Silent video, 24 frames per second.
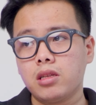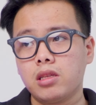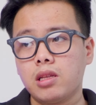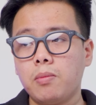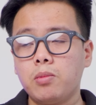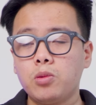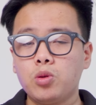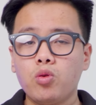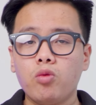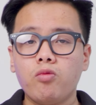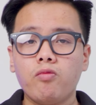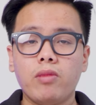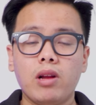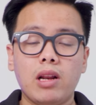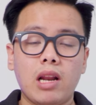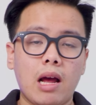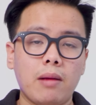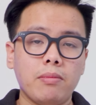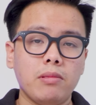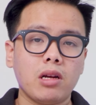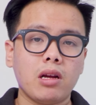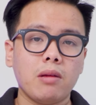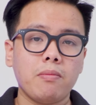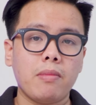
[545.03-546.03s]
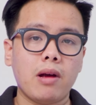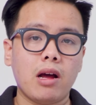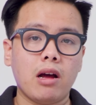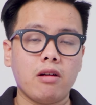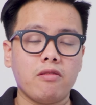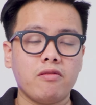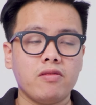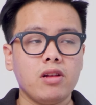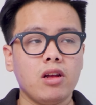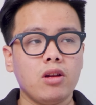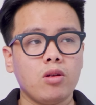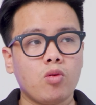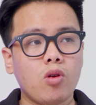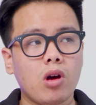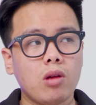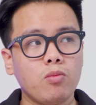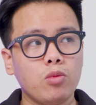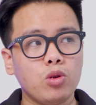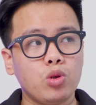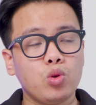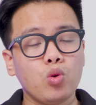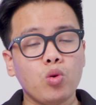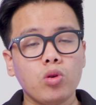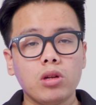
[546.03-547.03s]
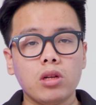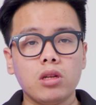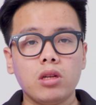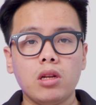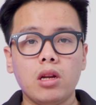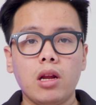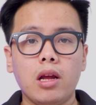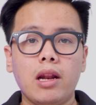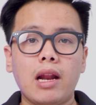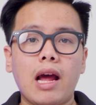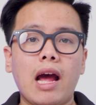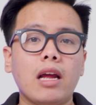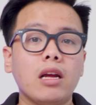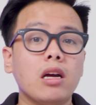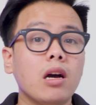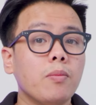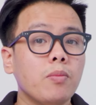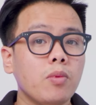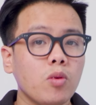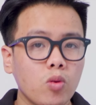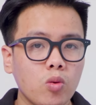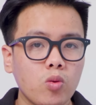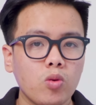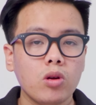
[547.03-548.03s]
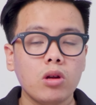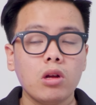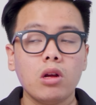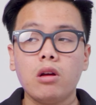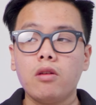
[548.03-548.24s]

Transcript: tập trung về làm những cái bảng liên quan một chút đến iGPU